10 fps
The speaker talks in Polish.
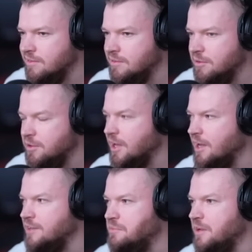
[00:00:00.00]
no
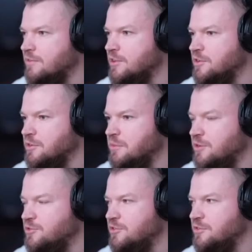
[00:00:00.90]
jaka jest prawda, to chyba
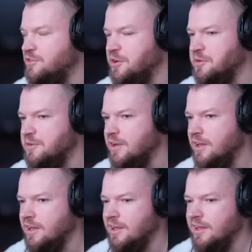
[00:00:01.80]
ludzie widzą
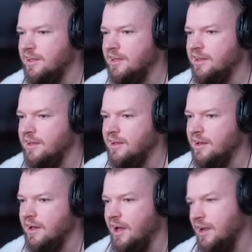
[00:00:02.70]

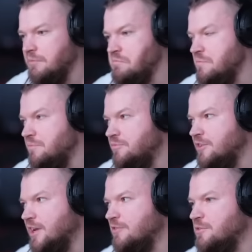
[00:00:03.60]
ale
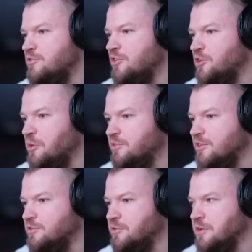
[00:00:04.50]
ciekawie mi się to
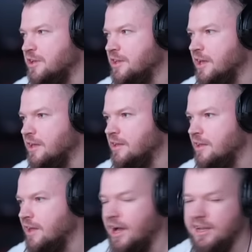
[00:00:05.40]
obserwuje, nie?
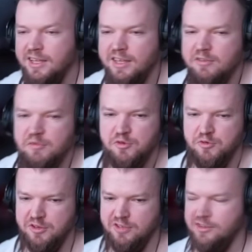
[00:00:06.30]
Ale ja nie wiem
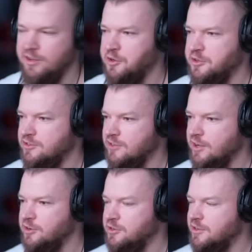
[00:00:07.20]
ogólnie, czego,
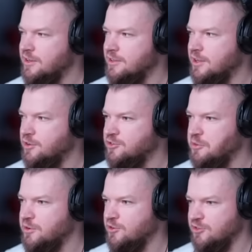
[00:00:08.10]
czego e, te
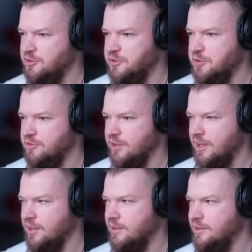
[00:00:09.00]
osoby oczekują, że
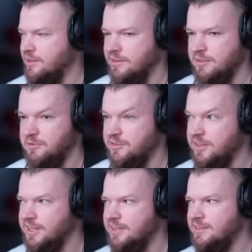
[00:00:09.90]
ja nie wiem,
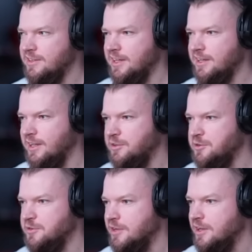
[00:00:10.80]
zniknę z
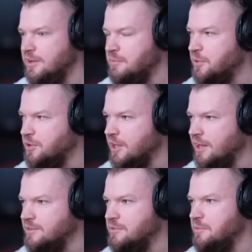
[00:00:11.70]
internetu, bo
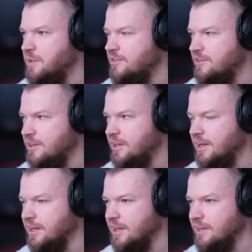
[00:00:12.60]
teraz będzie
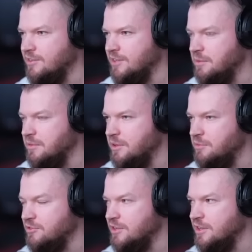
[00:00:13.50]
kilka jakichś tam
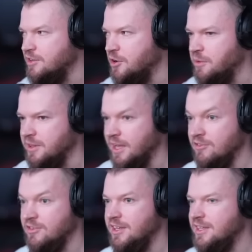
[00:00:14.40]
nieprzychylnych
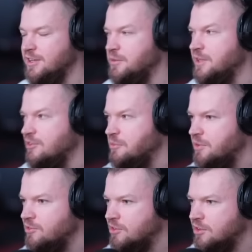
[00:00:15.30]
komentarzy. Niech tych komentarzy
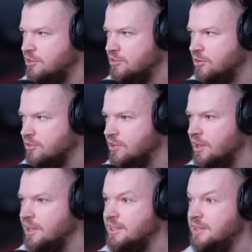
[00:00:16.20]
będzie tysiąc,
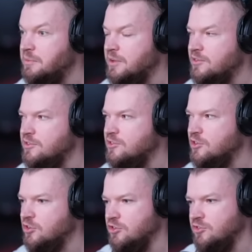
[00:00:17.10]
niech będzie
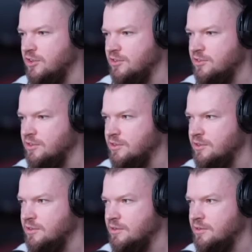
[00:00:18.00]
sto tysięcy.
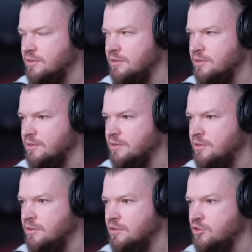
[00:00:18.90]

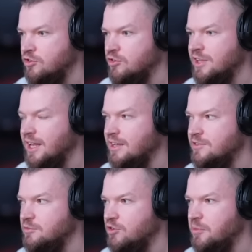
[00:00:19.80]
To to dalej
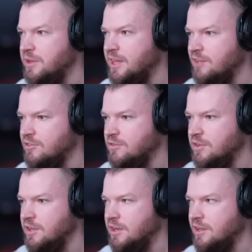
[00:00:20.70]
są komentarze w
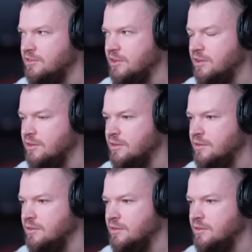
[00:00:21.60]
internecie.